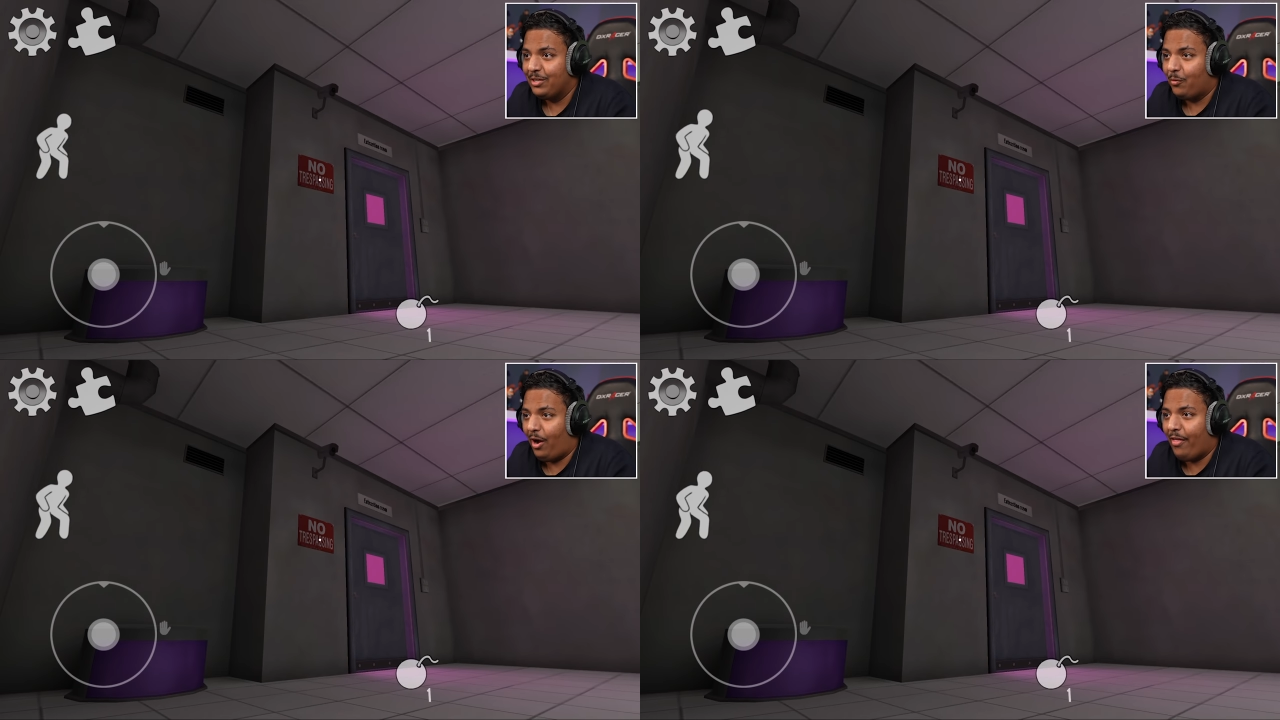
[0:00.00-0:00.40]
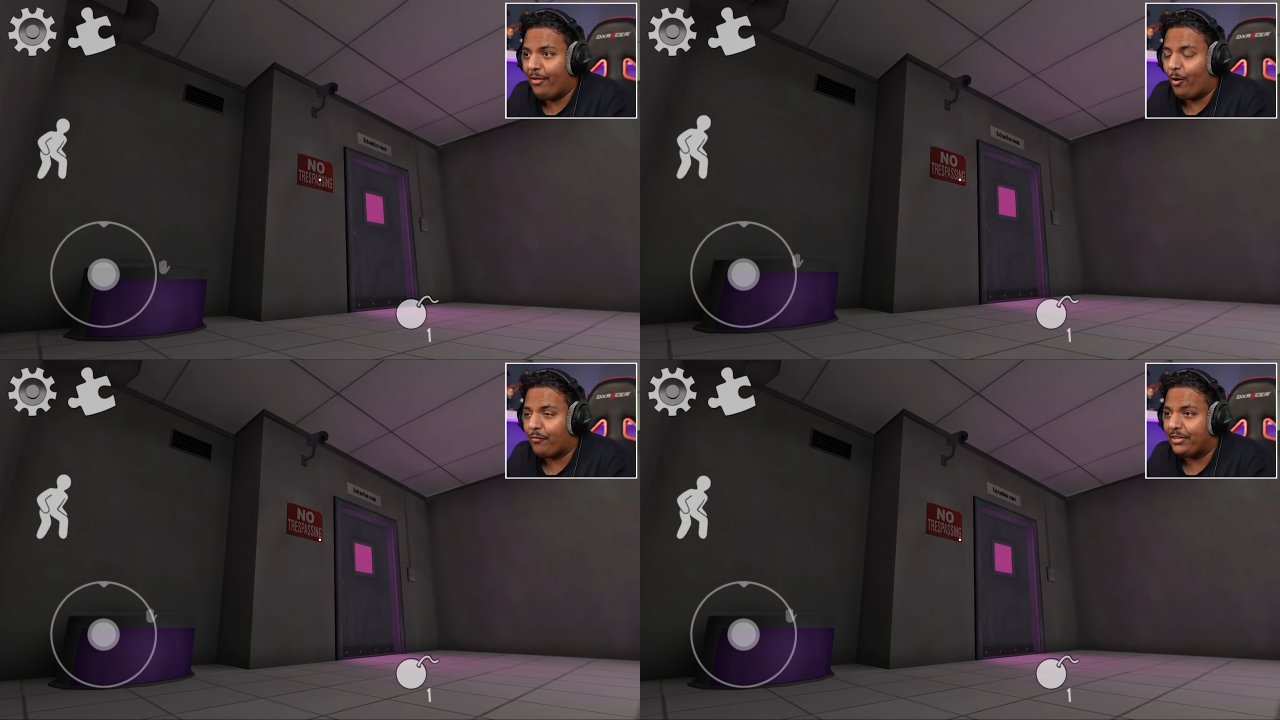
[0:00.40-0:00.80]
وهذه
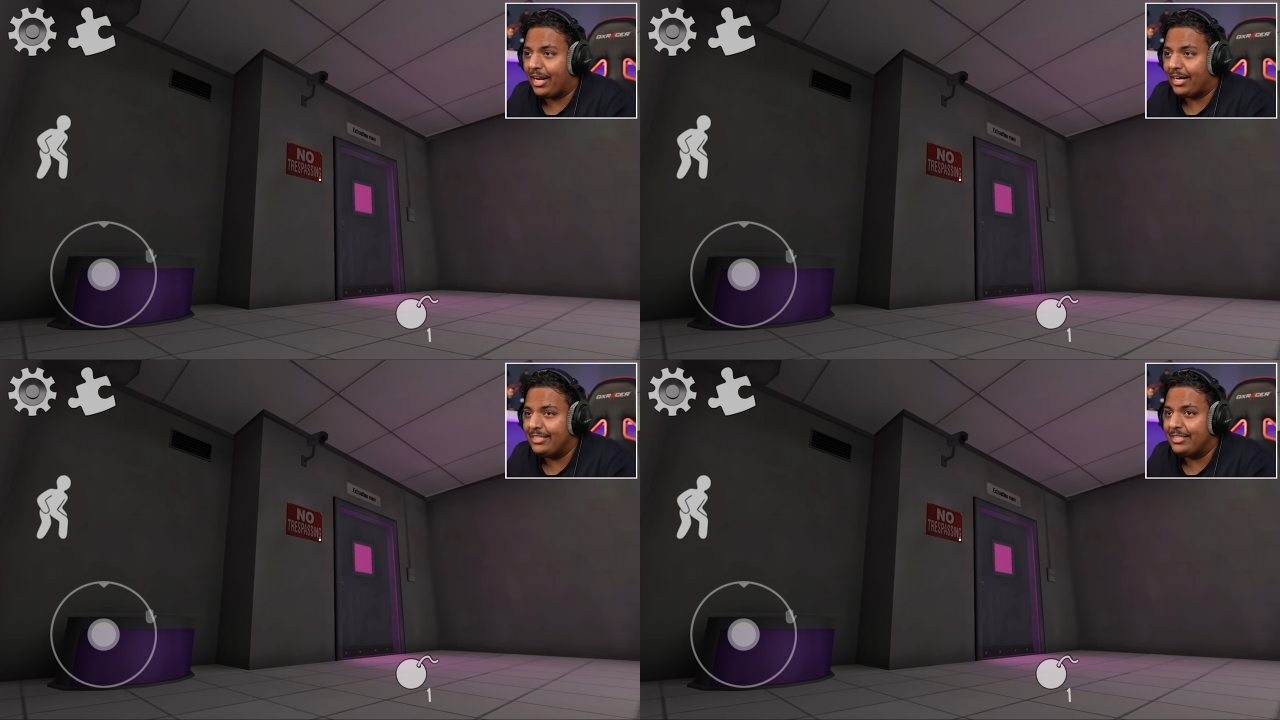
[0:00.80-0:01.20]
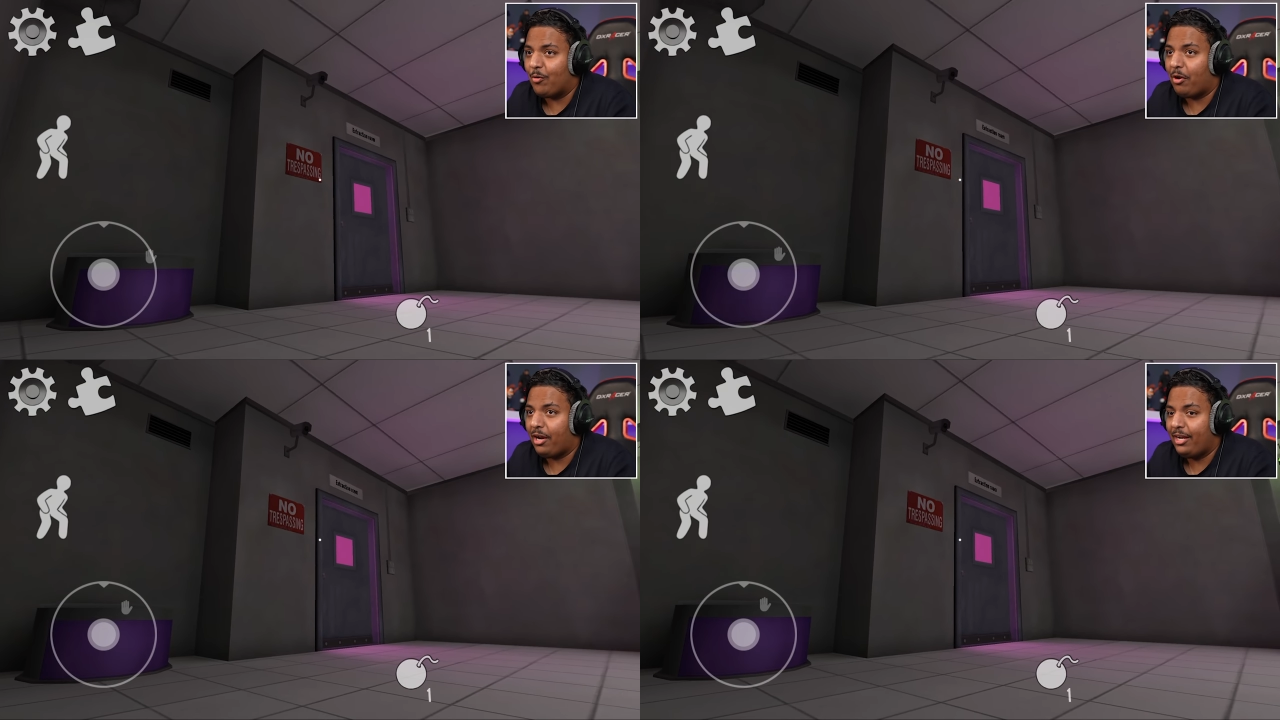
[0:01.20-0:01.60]
غرفة الرجل
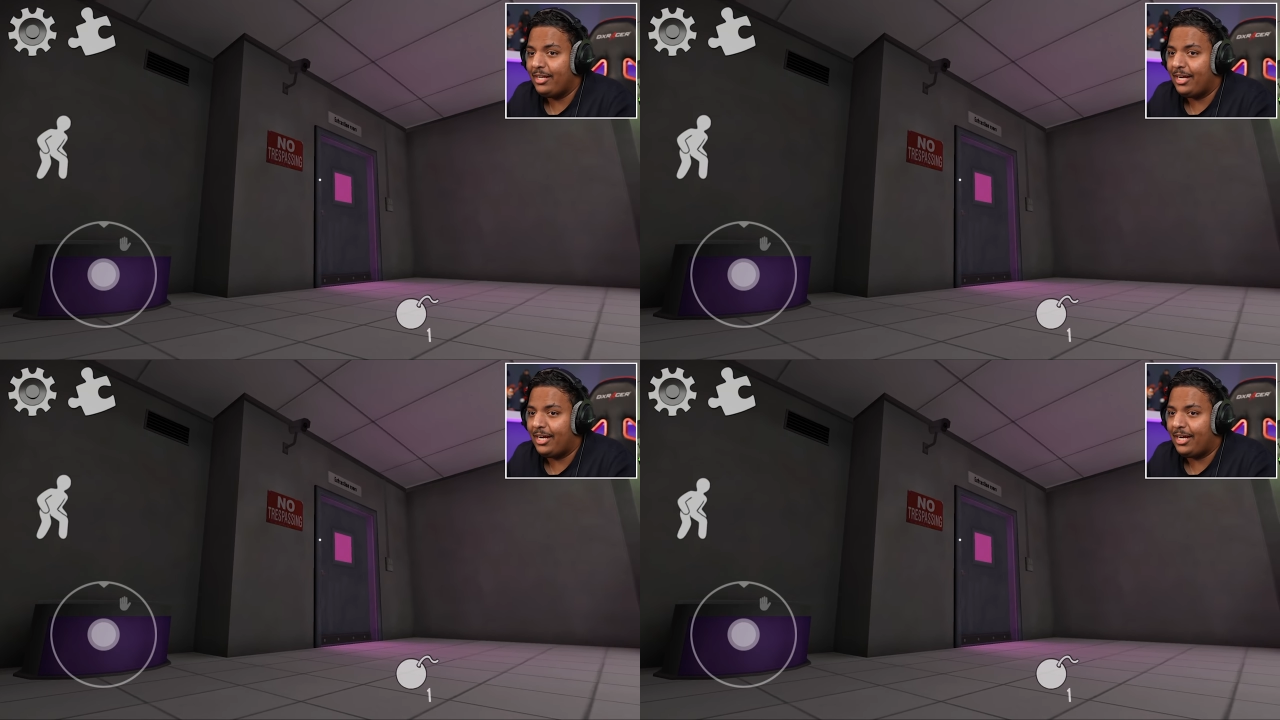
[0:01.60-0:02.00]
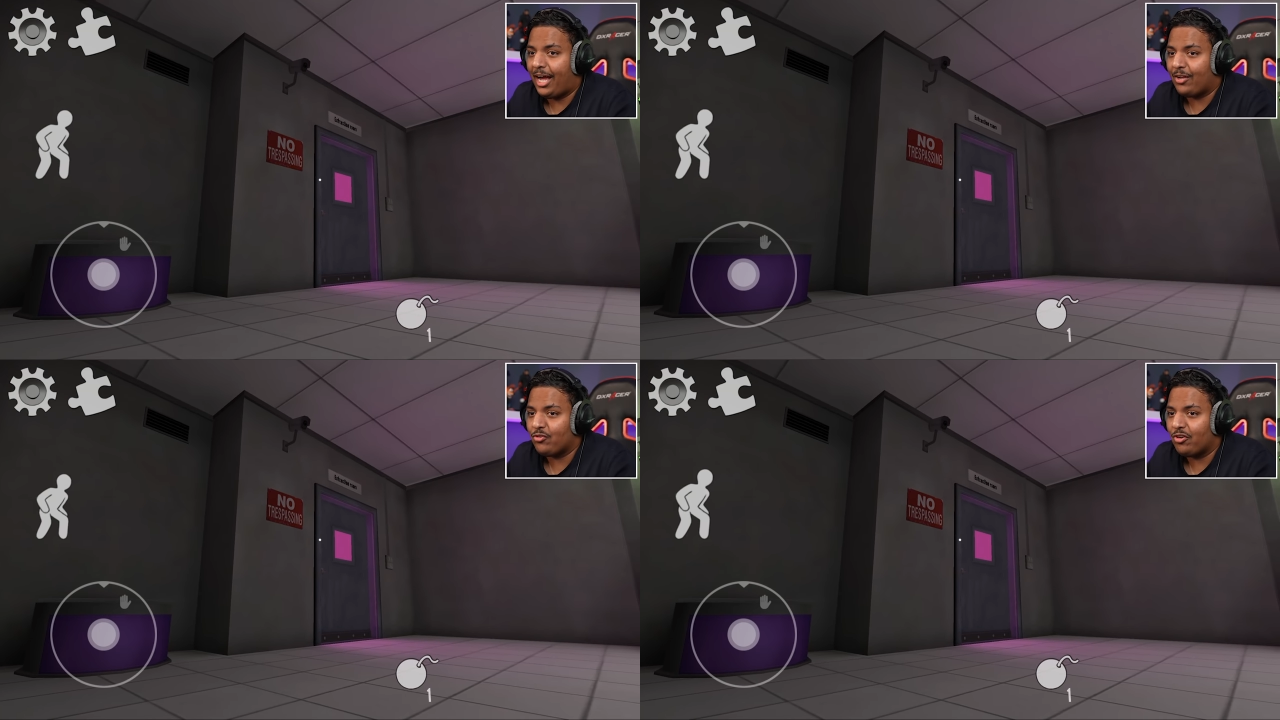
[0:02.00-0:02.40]
والله يعني
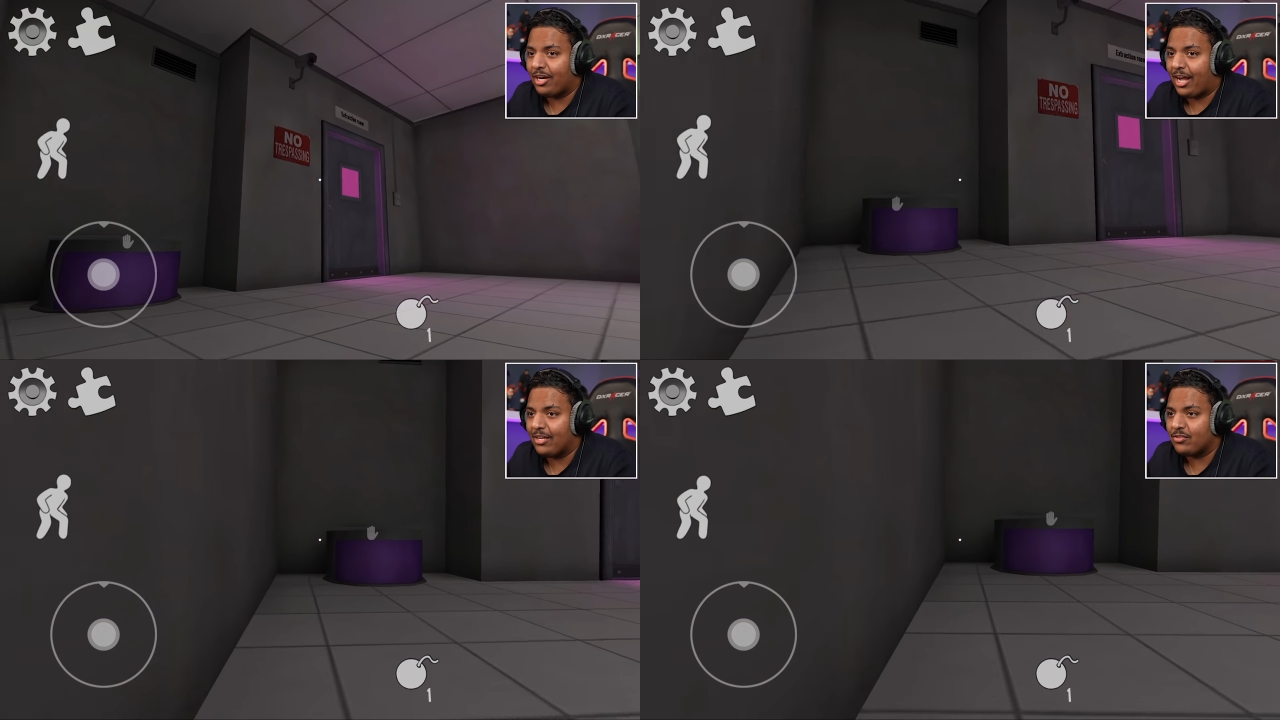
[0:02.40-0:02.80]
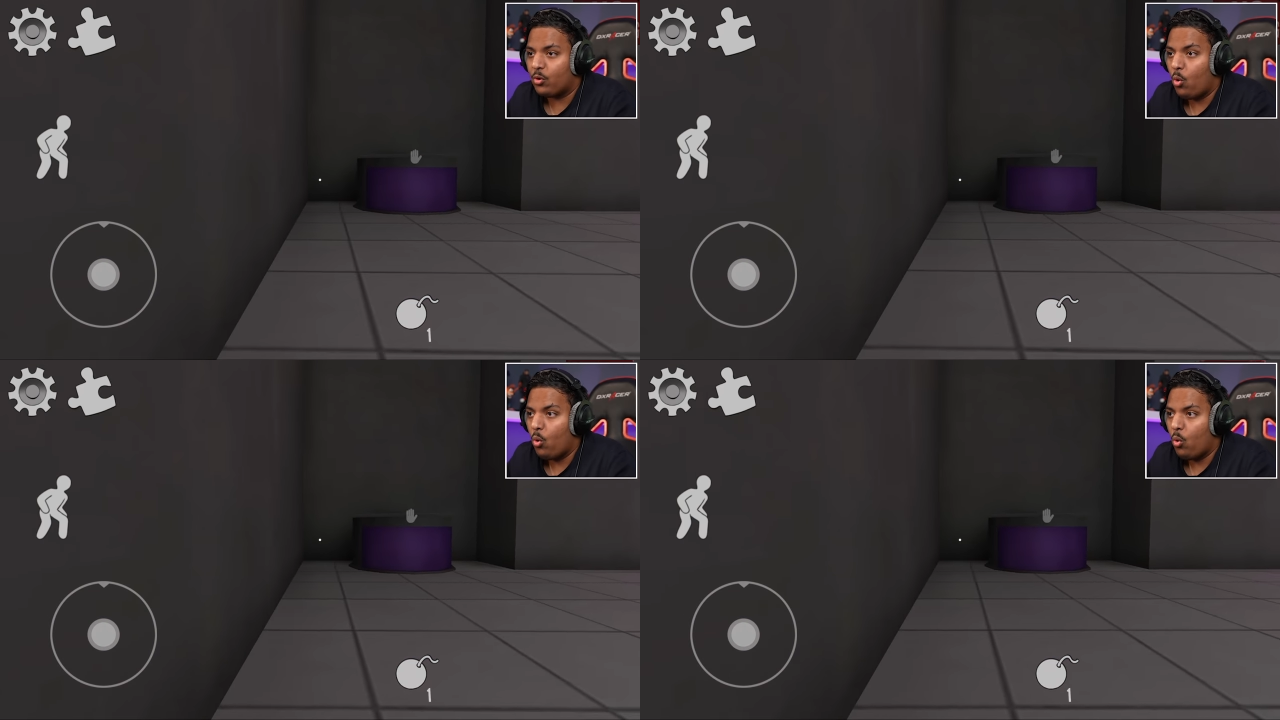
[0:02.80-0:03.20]
عصرنا عصر
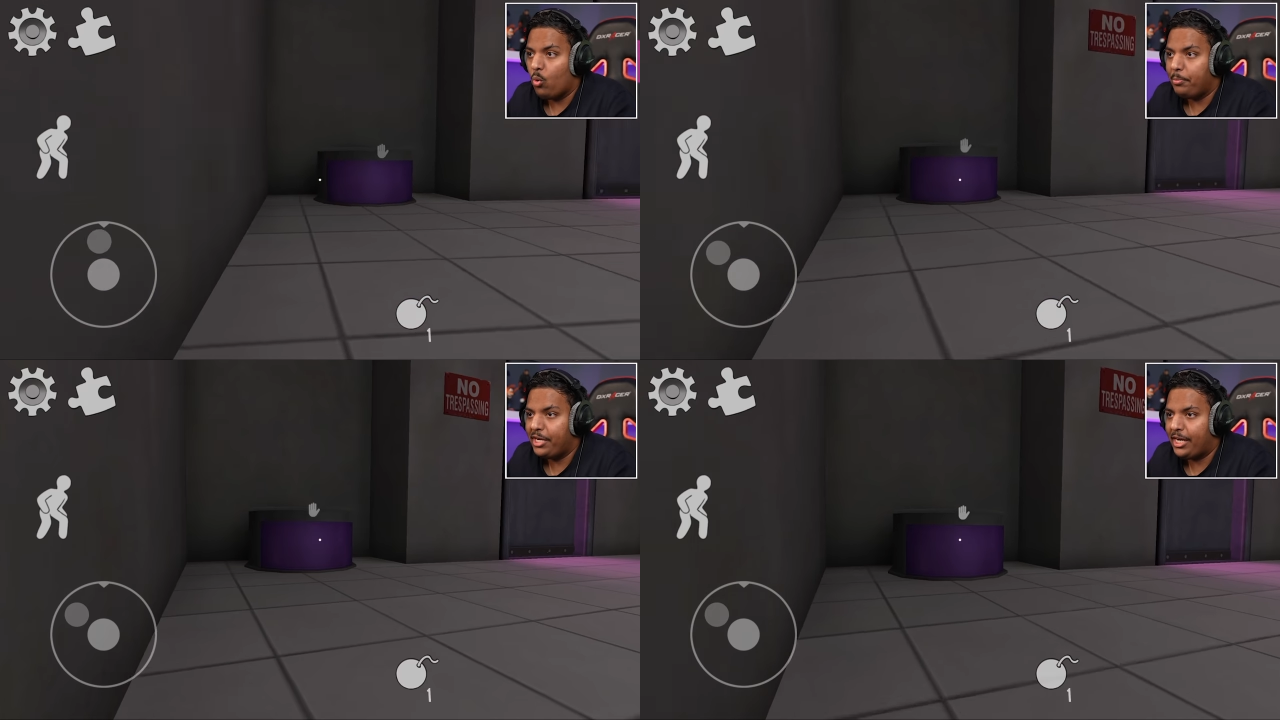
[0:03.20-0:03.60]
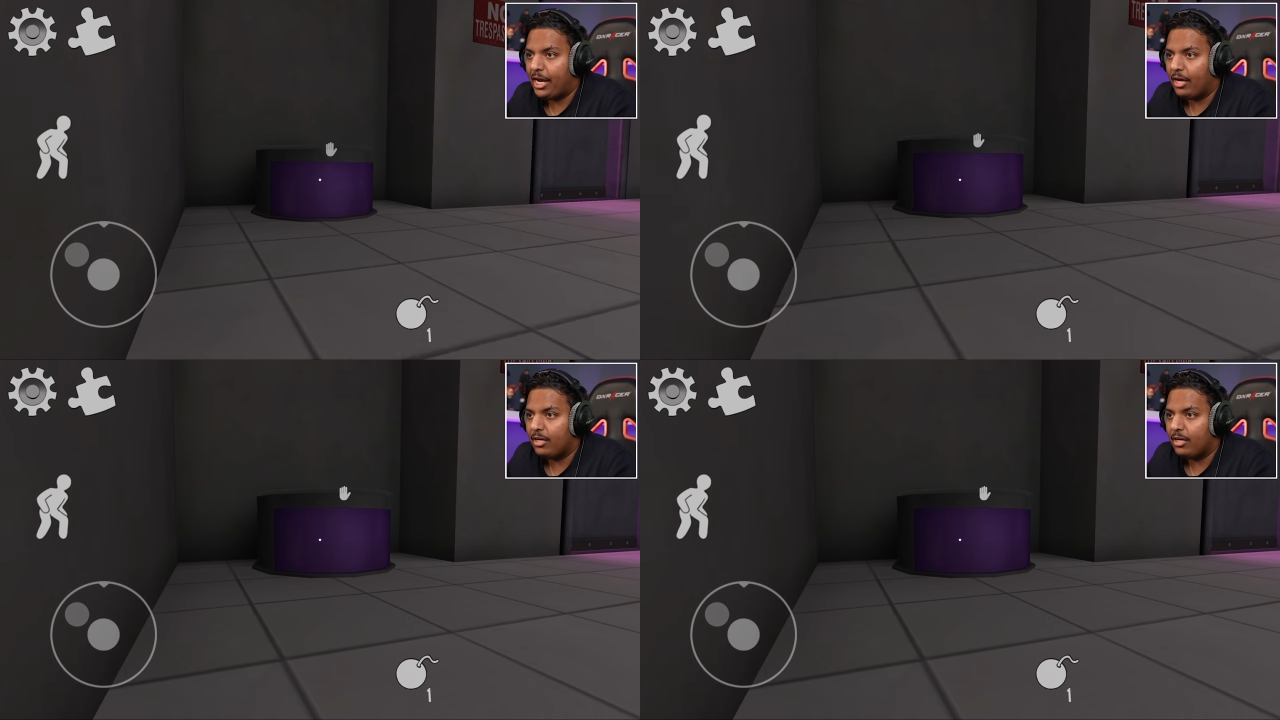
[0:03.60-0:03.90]
هنا